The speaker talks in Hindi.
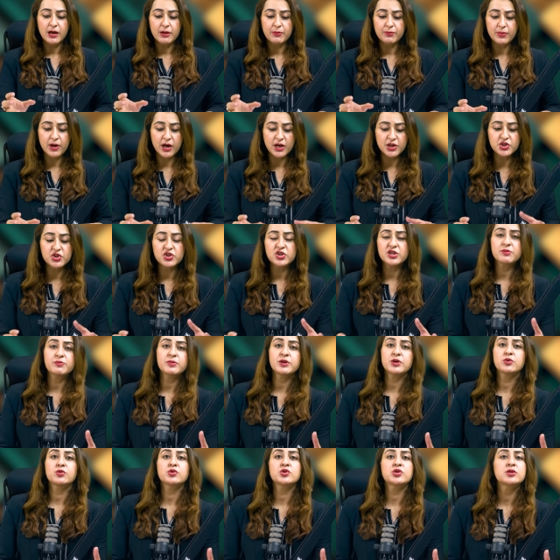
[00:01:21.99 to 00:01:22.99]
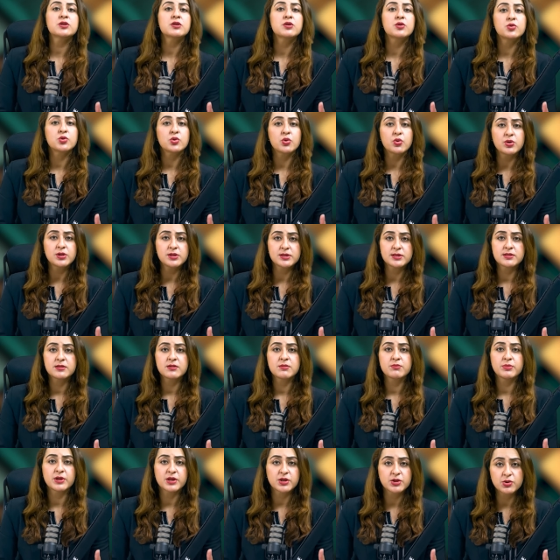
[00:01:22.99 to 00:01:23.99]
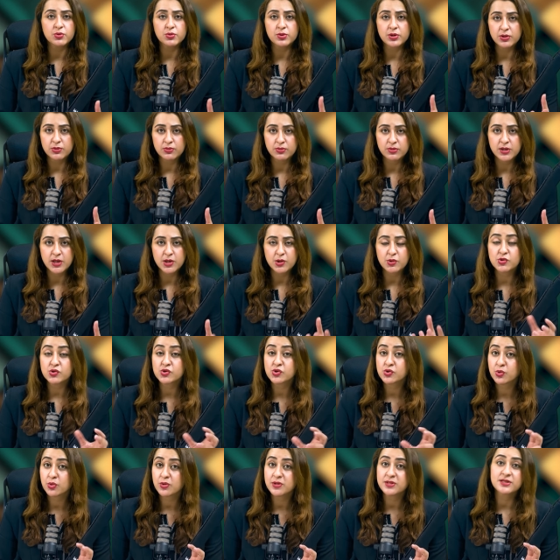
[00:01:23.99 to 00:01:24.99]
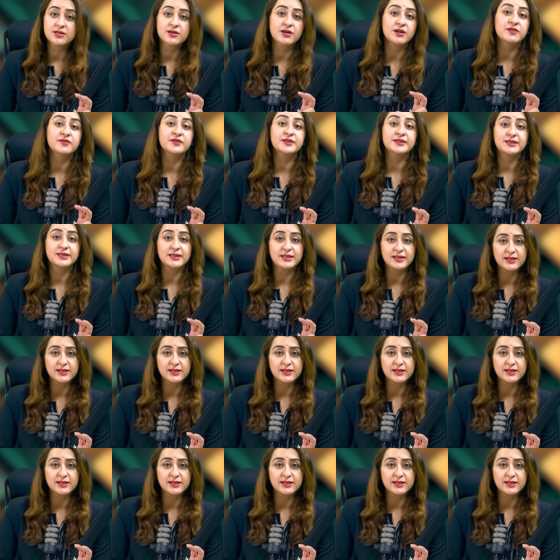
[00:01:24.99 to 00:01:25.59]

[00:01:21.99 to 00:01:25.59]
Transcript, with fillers: माशरे में कुछ रोल्स मर्दों के होते हैं कुछ रोल्स ख़वान